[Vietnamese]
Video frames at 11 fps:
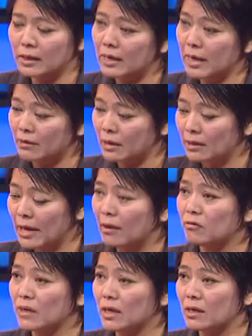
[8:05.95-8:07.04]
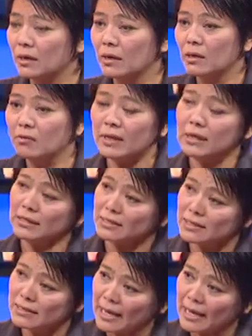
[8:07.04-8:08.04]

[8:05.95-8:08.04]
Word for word: thế nào như thế nào vì vì cạnh